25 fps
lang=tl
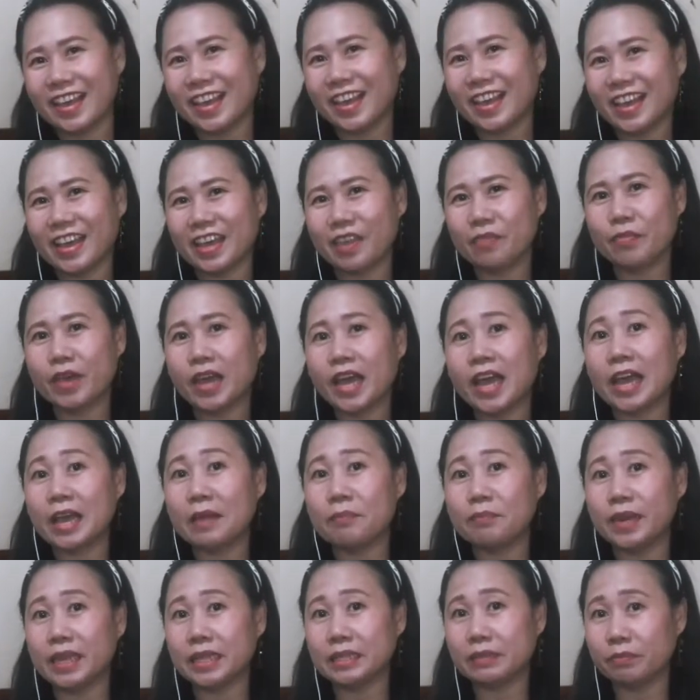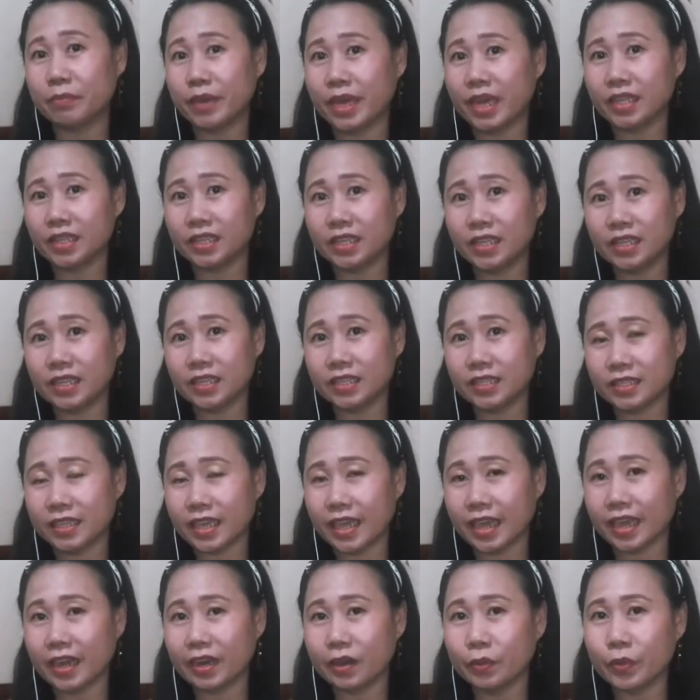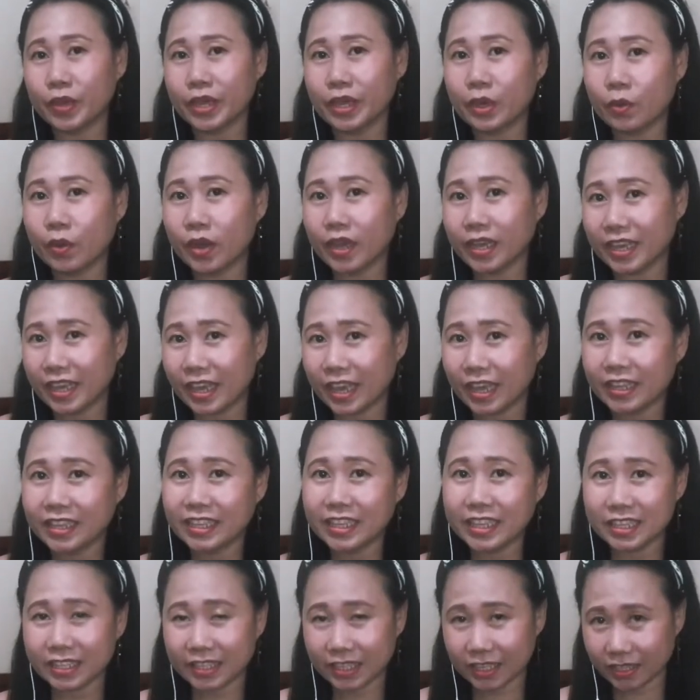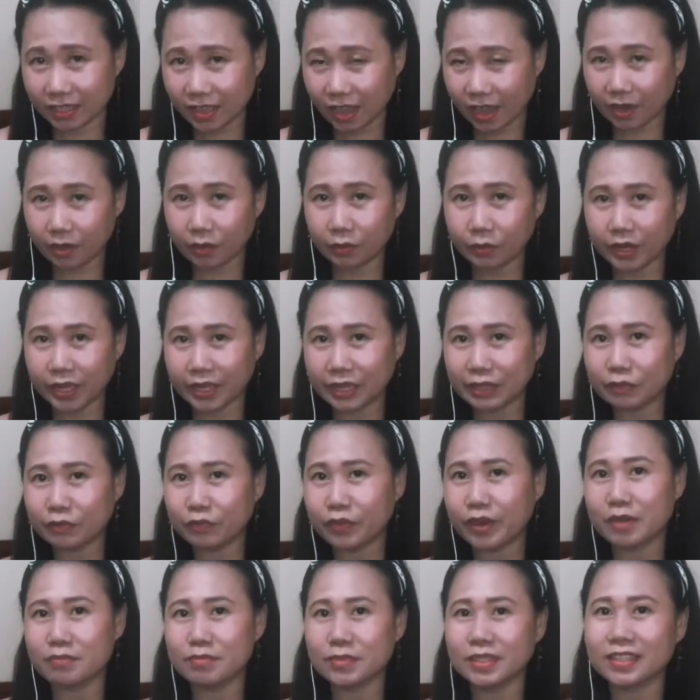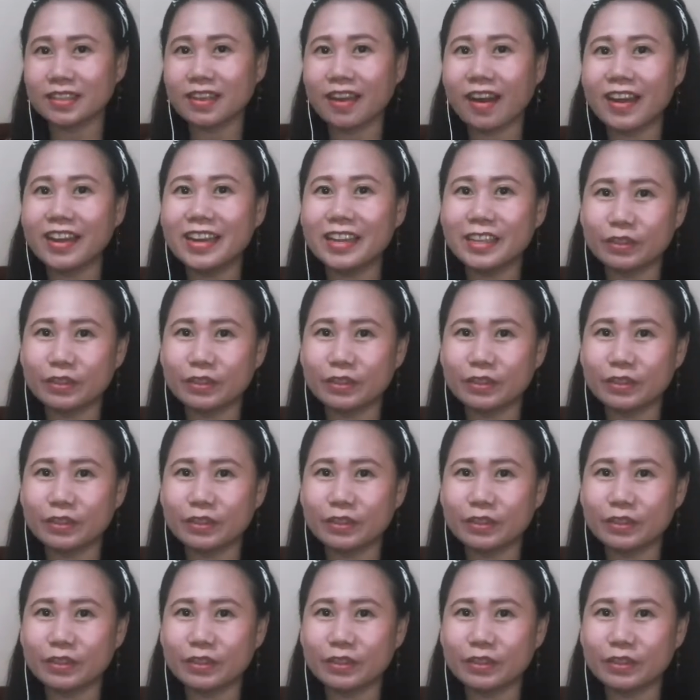Hi mga ka-plant buddies, here we go again. This is Irene from Scarlet